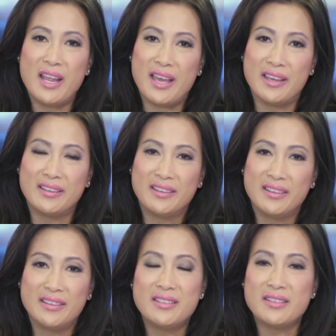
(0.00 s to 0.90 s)
đề
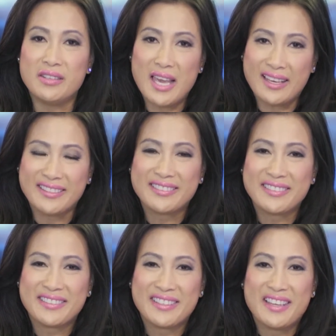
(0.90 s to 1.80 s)
chữa nhăn
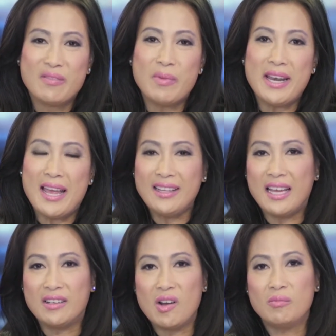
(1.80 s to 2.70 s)
mà để
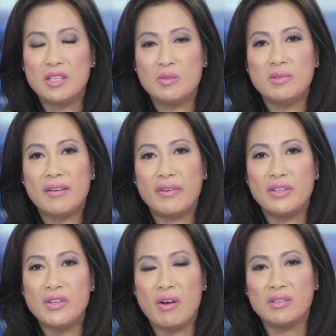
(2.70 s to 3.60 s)
thành công thì chúng ta phải
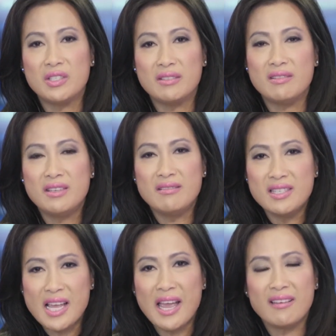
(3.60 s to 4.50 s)
chọn cho chính
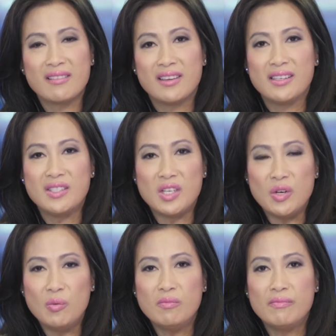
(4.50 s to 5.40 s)
xác cho
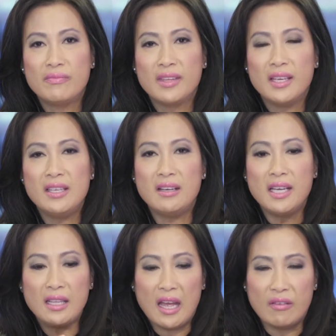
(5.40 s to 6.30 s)
đúng những
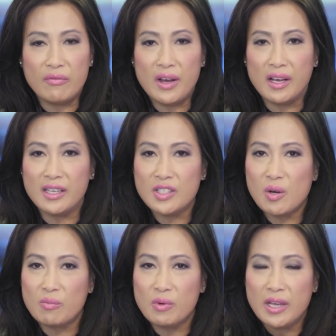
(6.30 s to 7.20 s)
cái thành phần ở
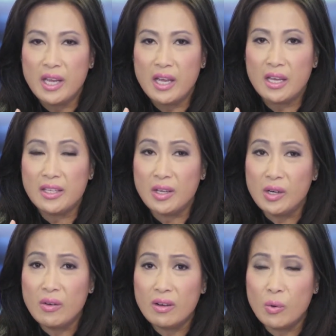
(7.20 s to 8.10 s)
trong những
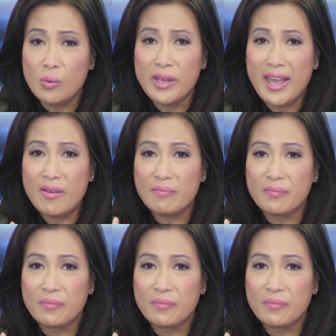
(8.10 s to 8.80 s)
hũ kem